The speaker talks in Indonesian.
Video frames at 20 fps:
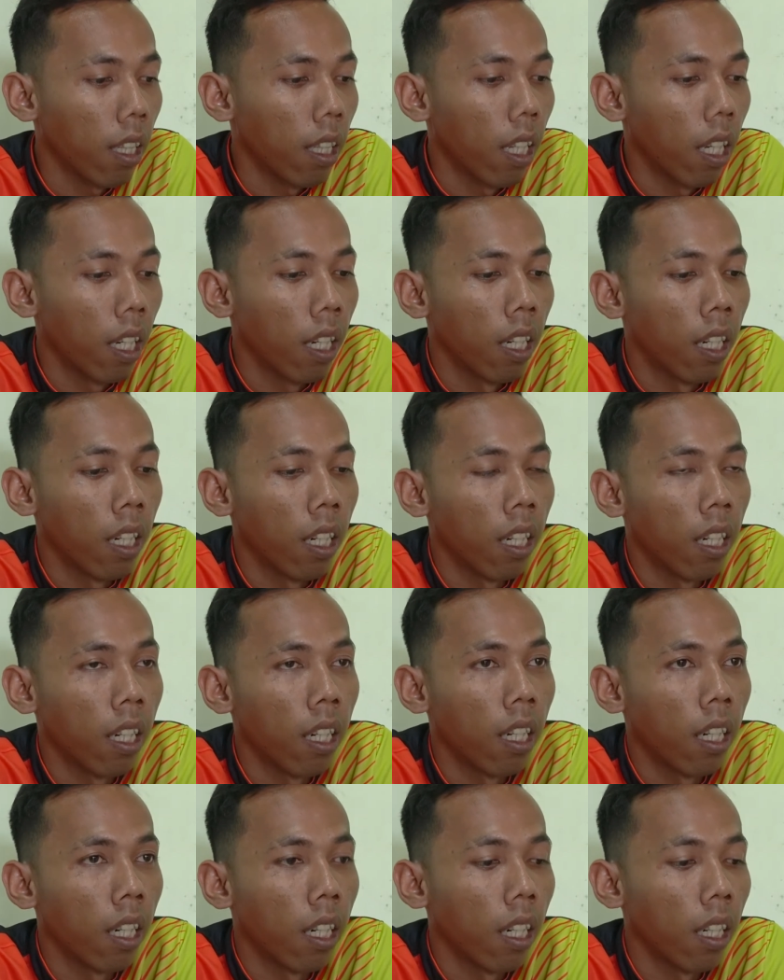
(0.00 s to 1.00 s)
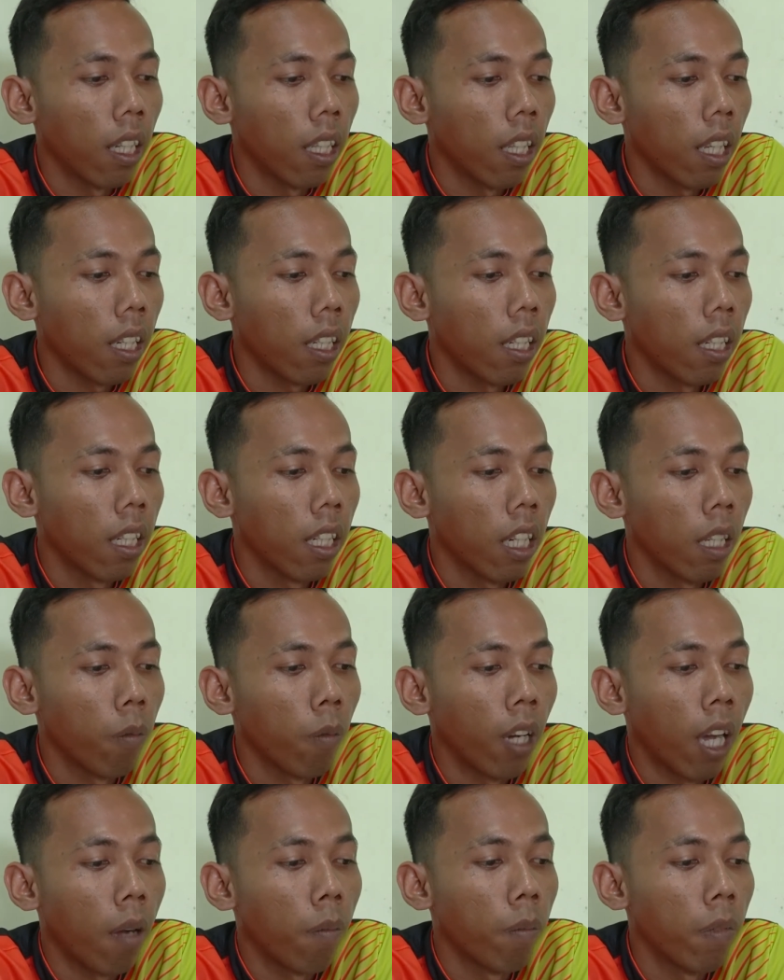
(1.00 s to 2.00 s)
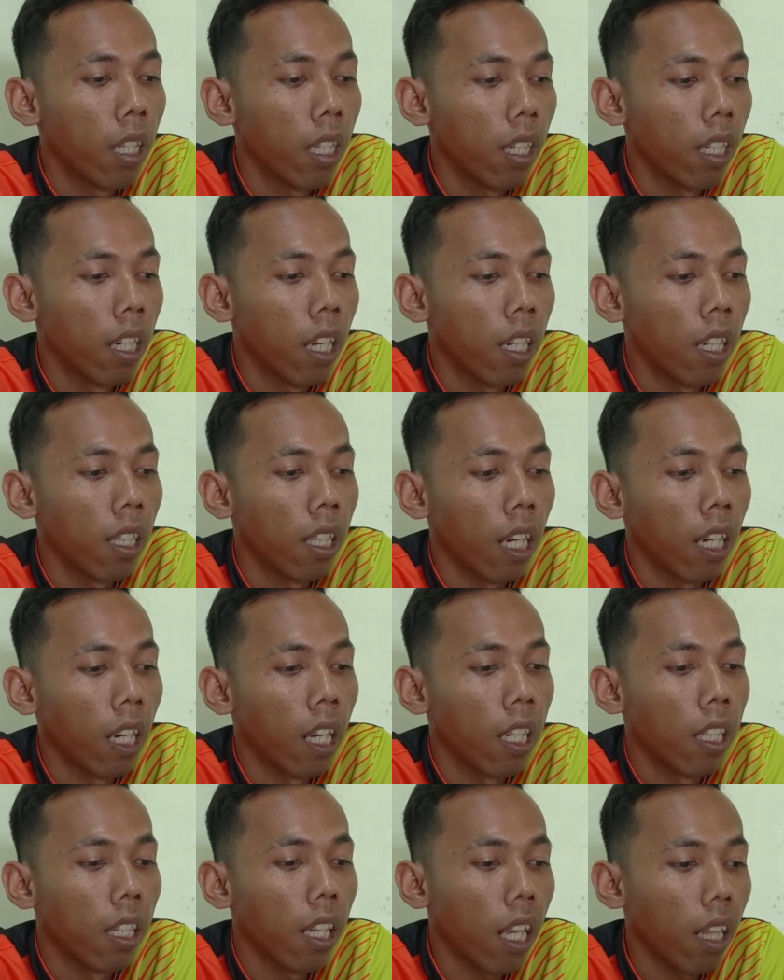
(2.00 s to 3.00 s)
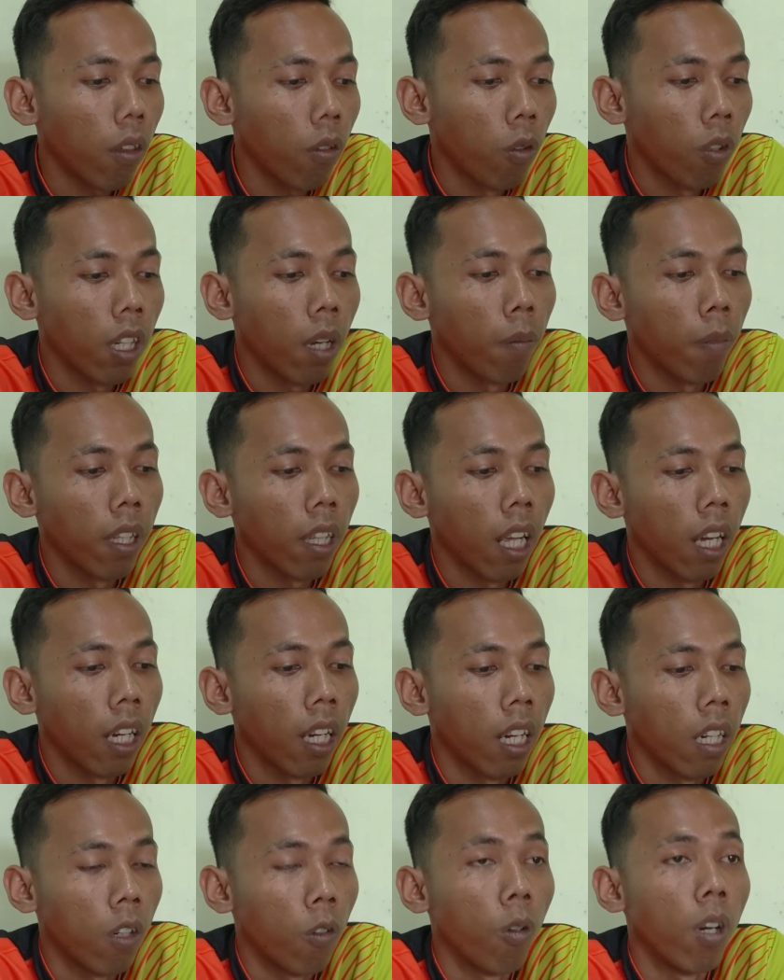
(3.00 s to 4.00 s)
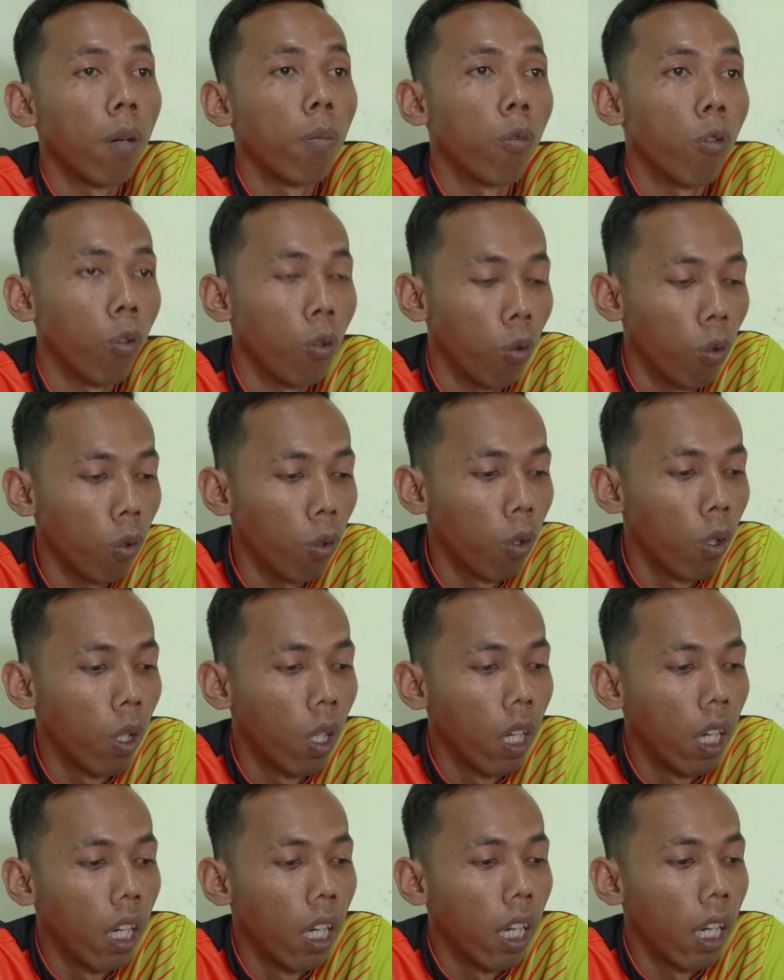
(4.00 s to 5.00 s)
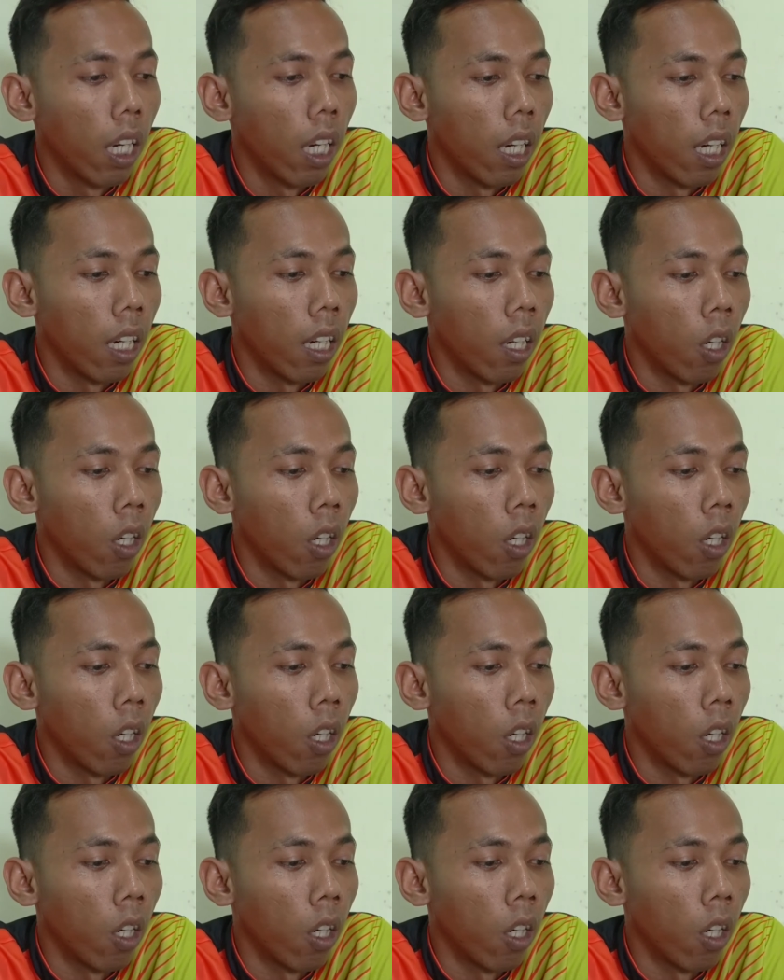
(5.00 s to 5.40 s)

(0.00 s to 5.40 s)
eh, kita sedikit mengambil dari tanggal 1 sampai tanggal 20